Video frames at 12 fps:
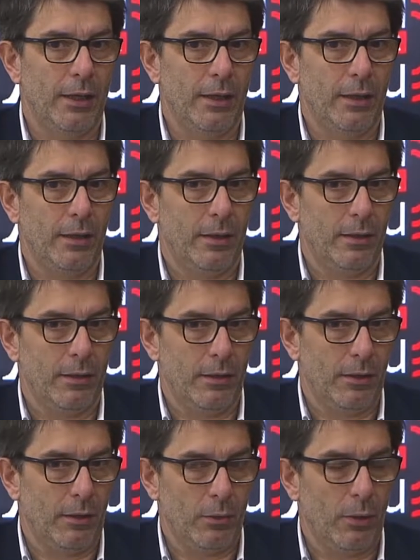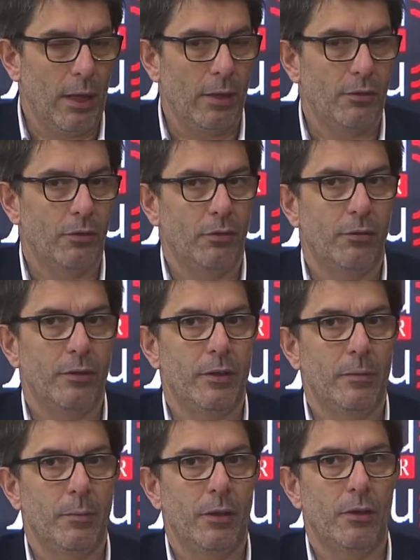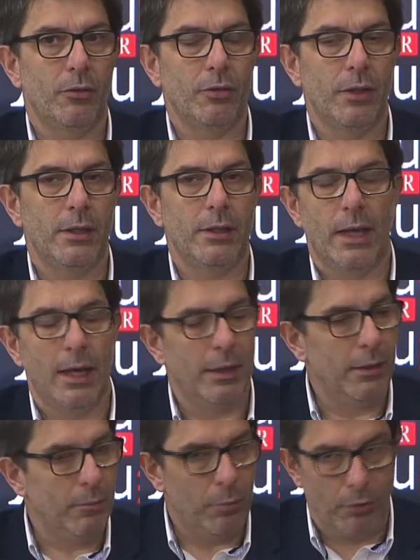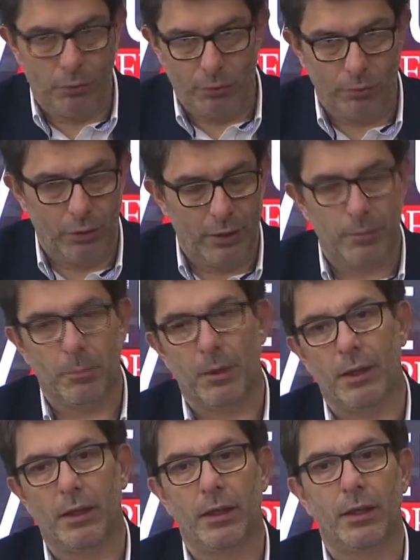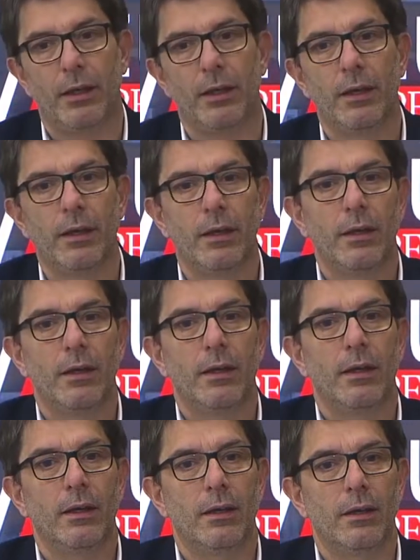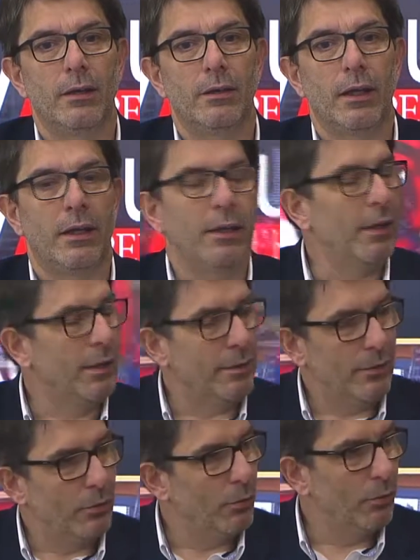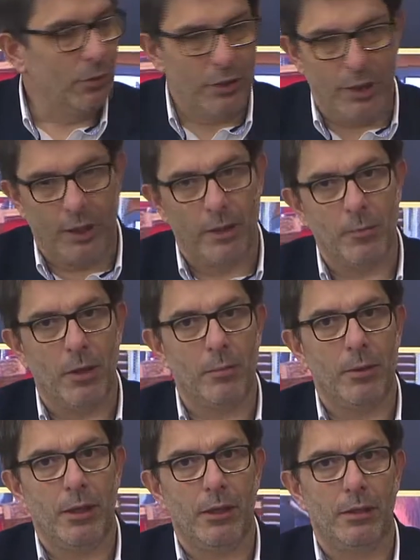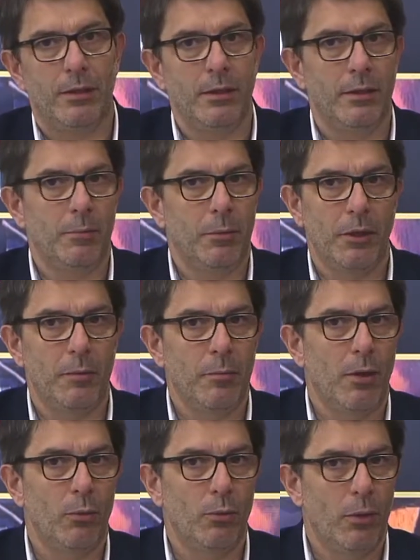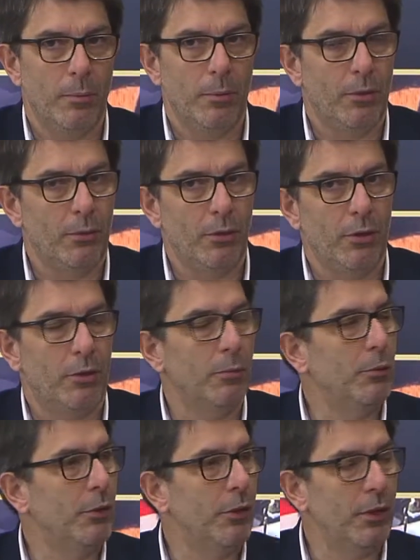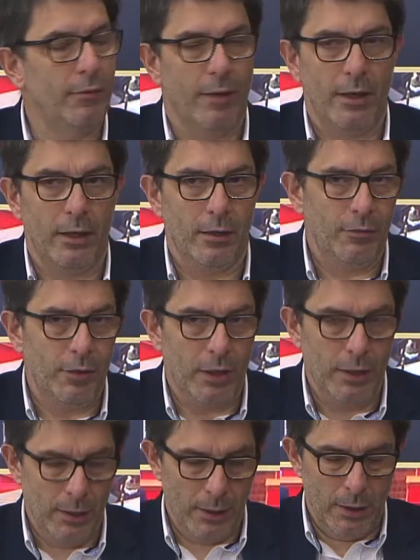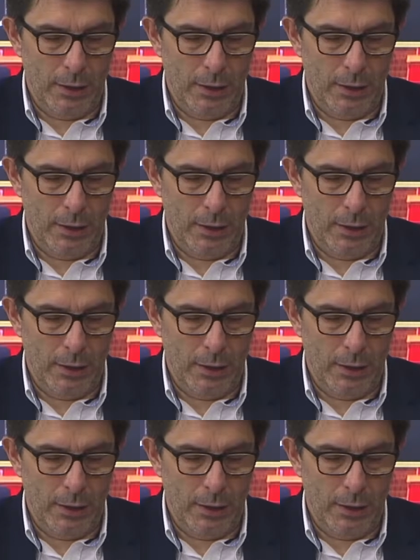che eh, erogasse i servizi per i nostri anziani, poi ci sono state parecchie eh, declinazioni e cambiamenti, prima una per ogni comunità di valle, alla fine